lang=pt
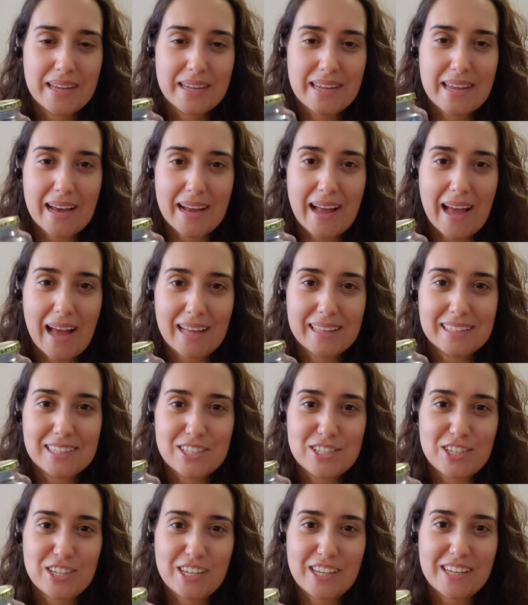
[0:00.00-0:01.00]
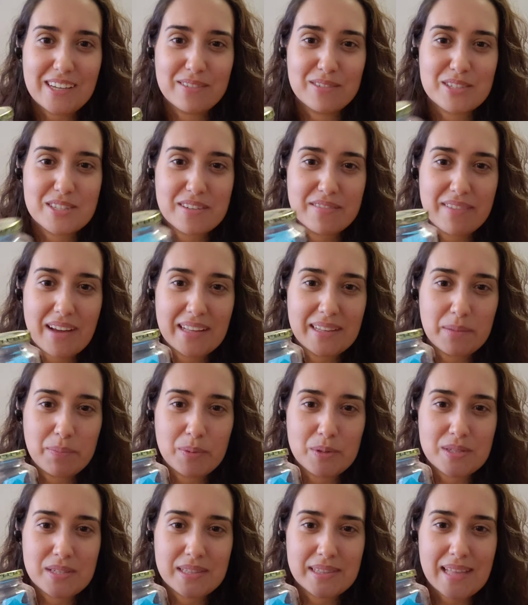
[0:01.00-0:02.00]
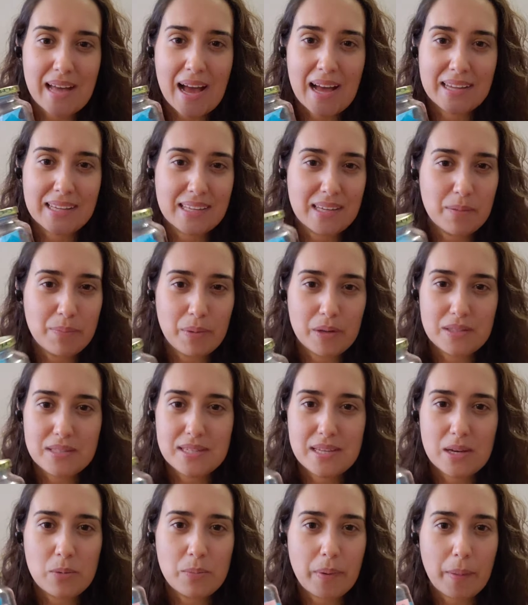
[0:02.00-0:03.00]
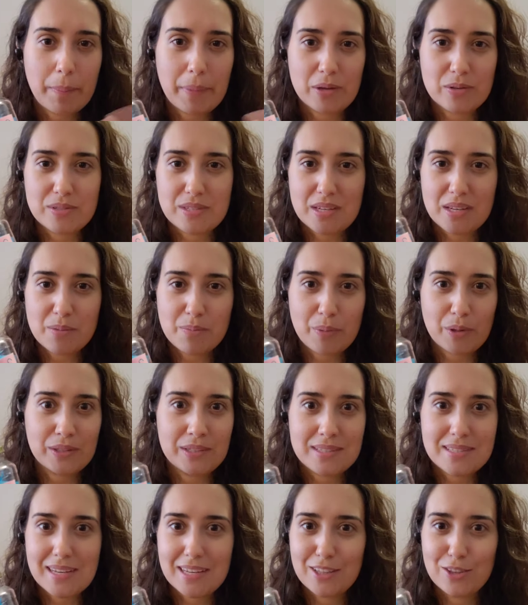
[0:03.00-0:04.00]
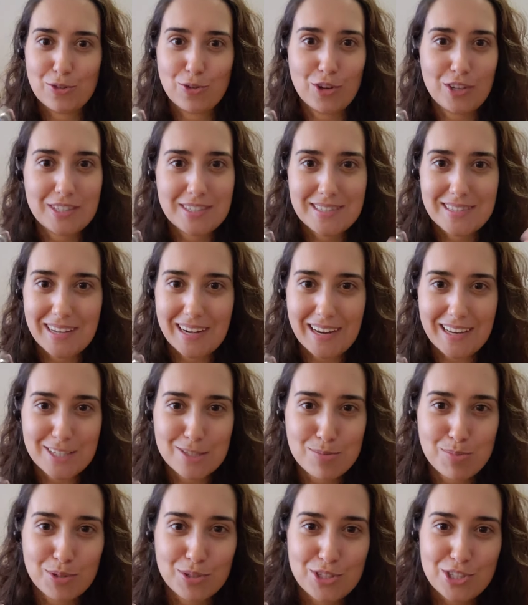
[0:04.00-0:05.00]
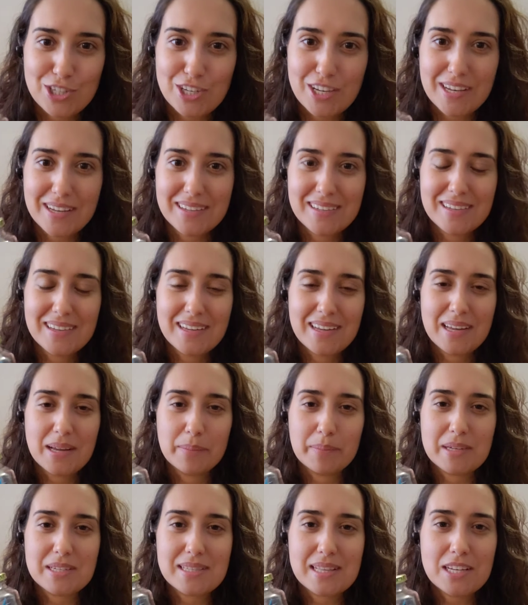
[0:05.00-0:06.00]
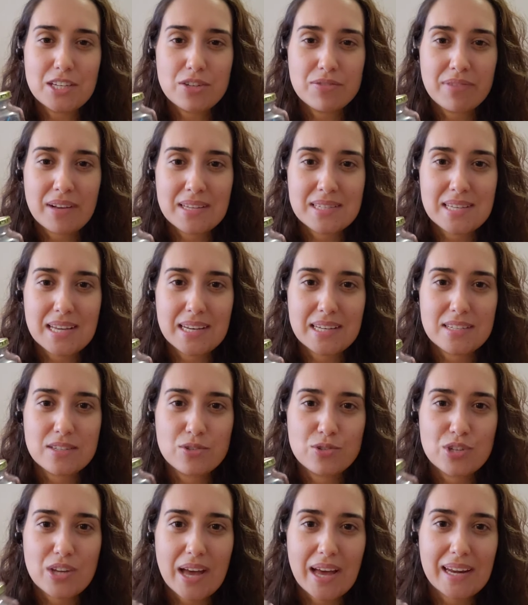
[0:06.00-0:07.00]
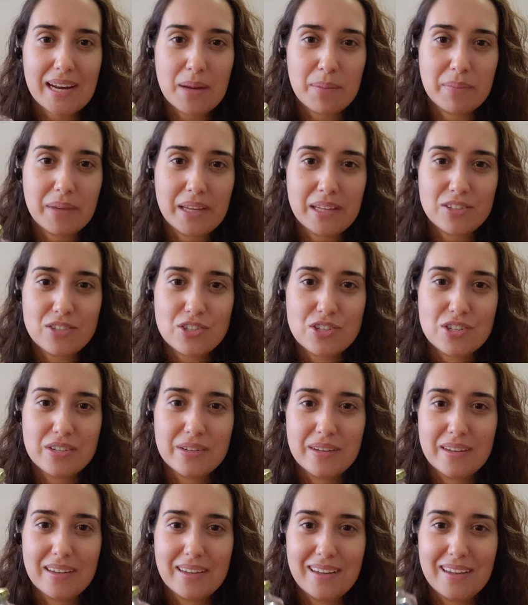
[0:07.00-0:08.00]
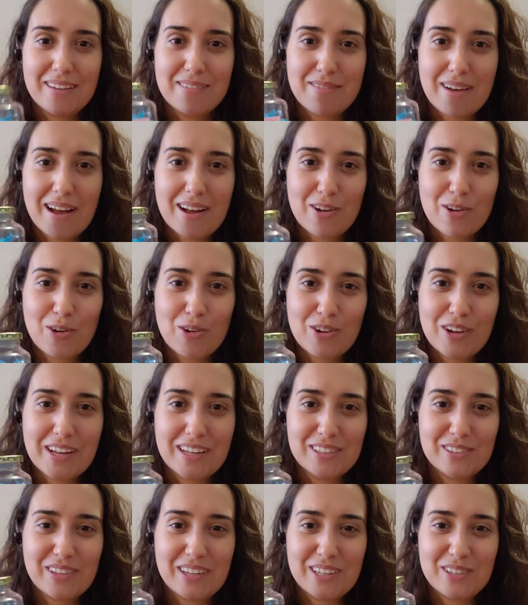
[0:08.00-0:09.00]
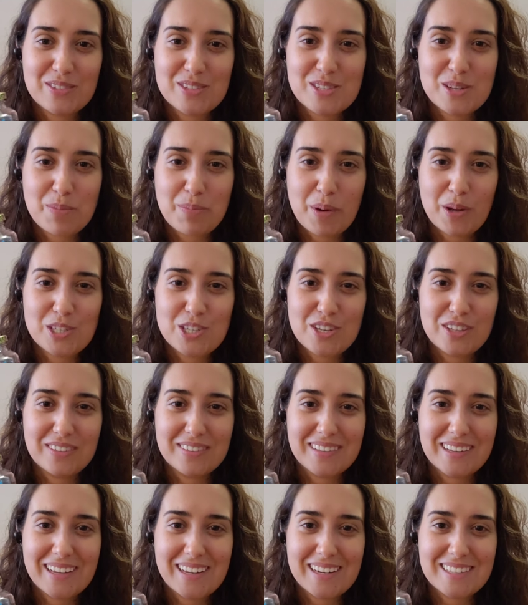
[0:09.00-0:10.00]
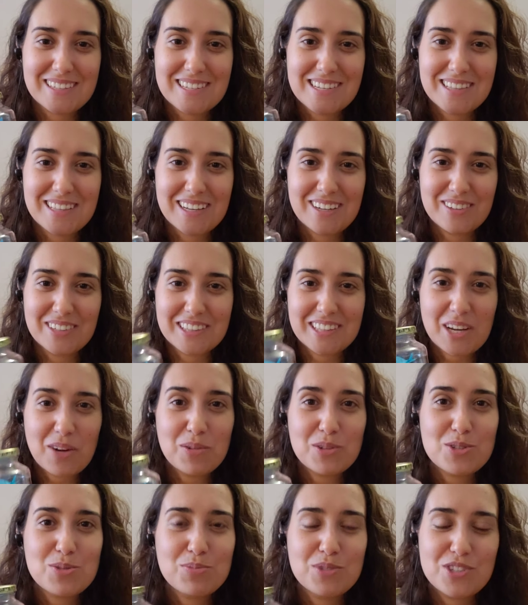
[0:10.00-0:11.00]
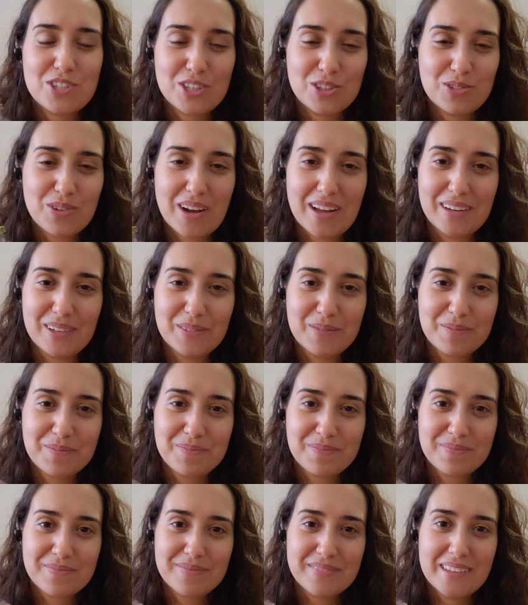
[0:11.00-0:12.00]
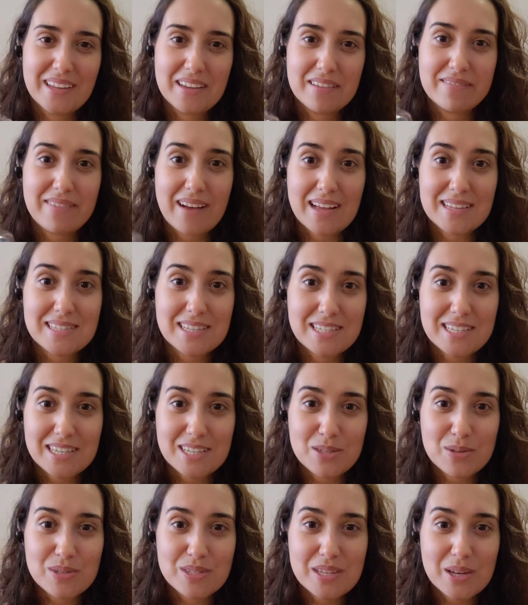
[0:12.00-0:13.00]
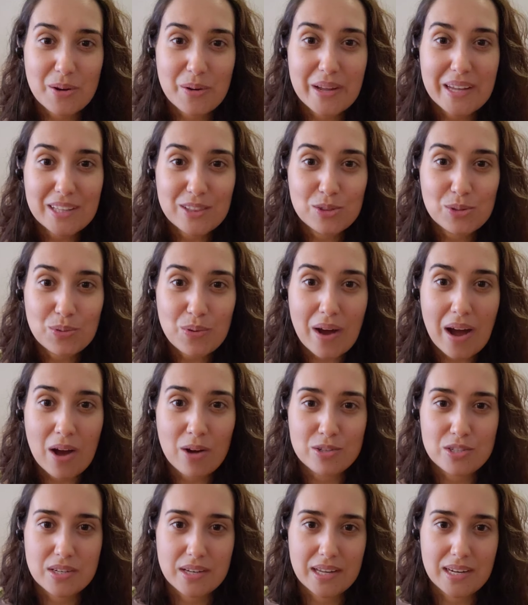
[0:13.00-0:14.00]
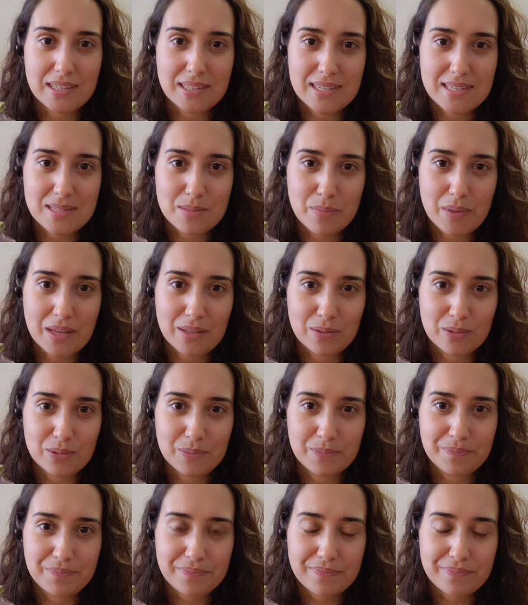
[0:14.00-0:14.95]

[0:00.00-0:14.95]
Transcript: E a cada dia você vai depositar aqui, pode ser um papelzinho, podem ser dois, três por dia, mas tente fazer isso diariamente e vá colocando aí no seu potinho da gratidão até o último dia do ano. Faça disso o seu ritual de agradecimento.